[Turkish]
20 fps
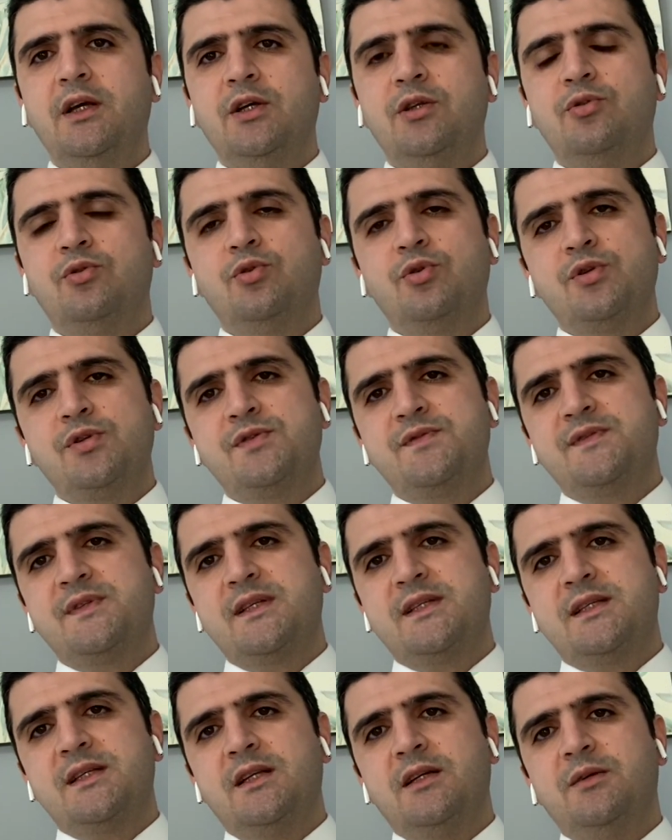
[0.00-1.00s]
Turist
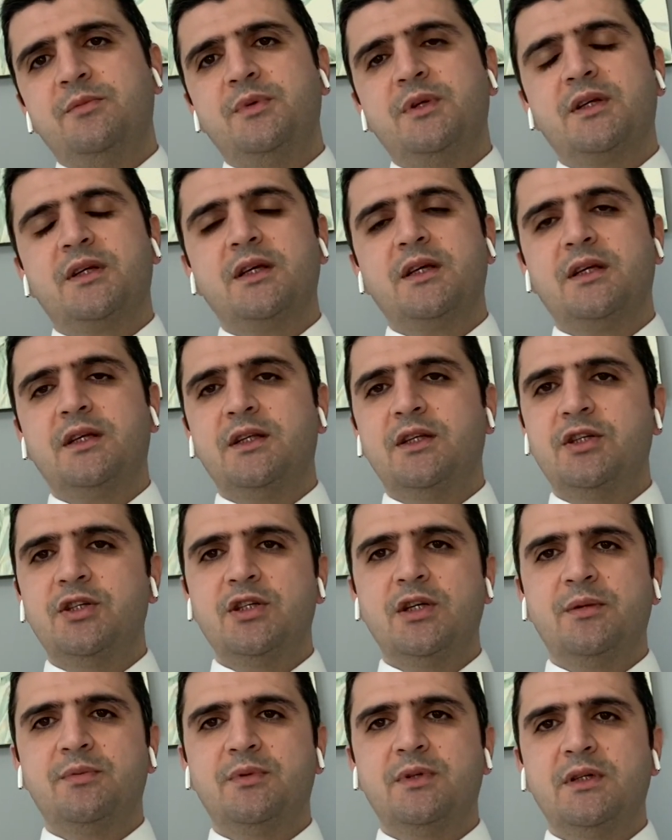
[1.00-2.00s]
vizesiyle Amerika'ya
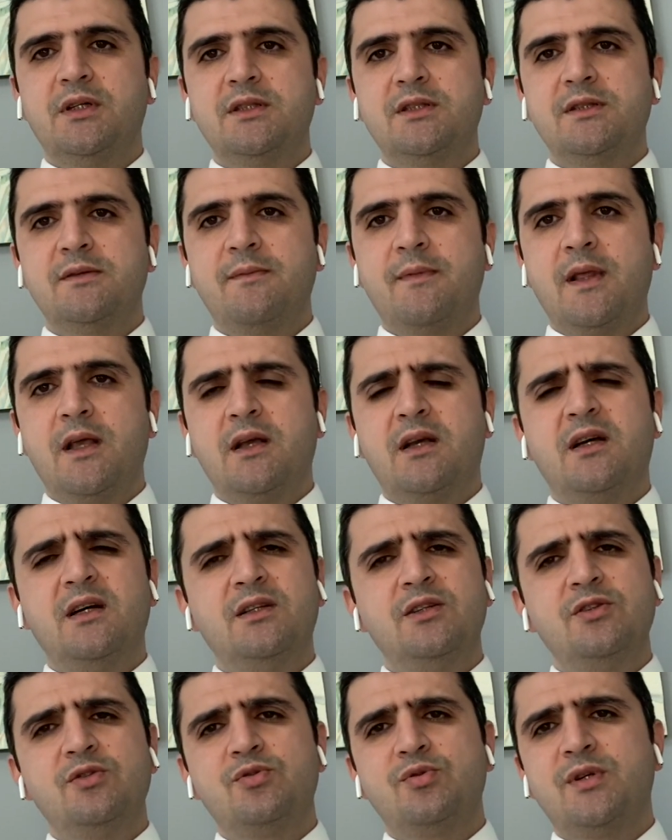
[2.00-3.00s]
giriş yaptınız.
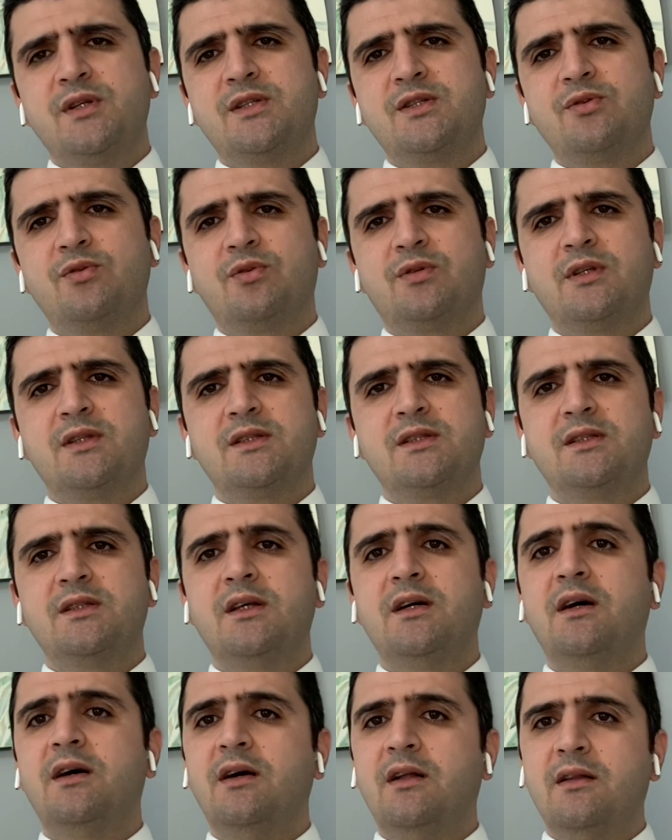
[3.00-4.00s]
Kalı süresi
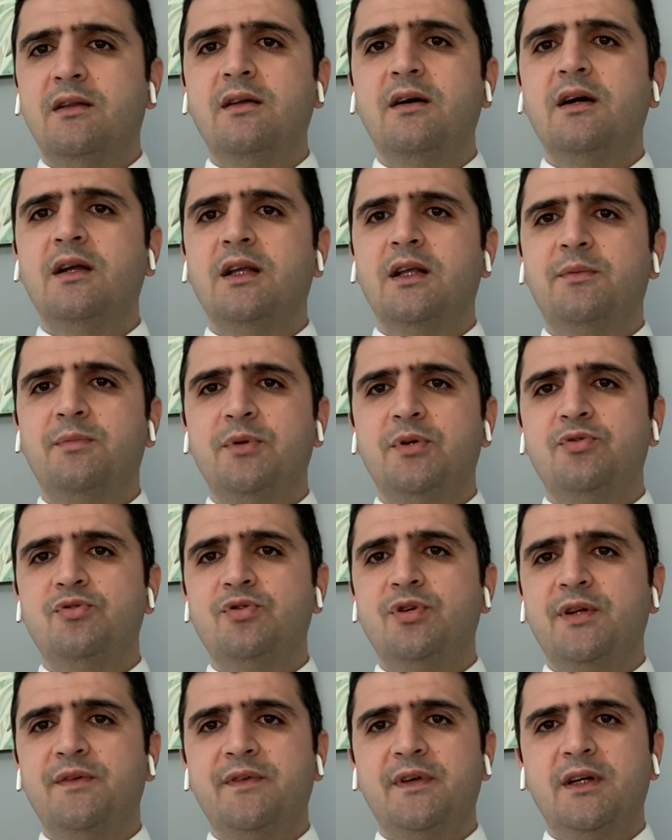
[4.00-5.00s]
noktasında 6 aylık bir
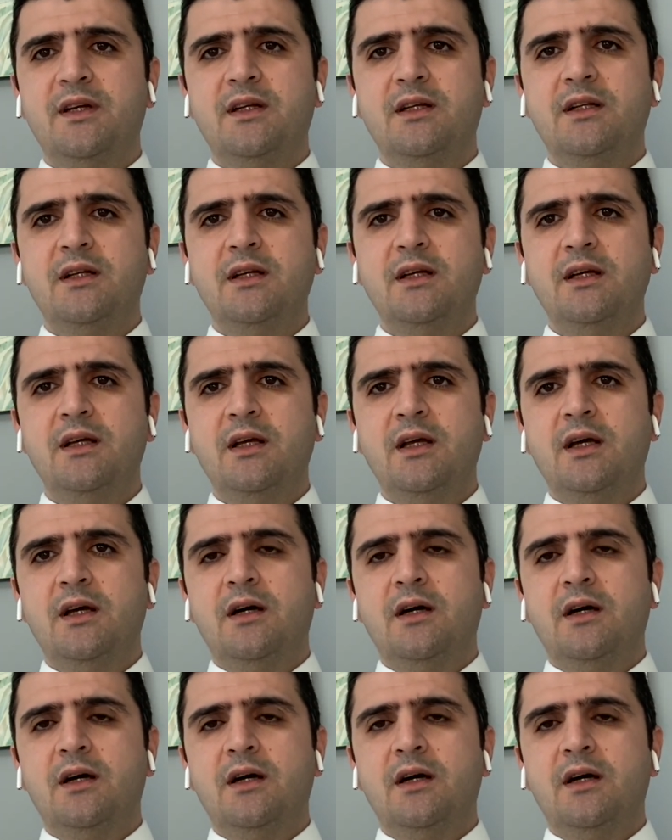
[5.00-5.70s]
süre verildi.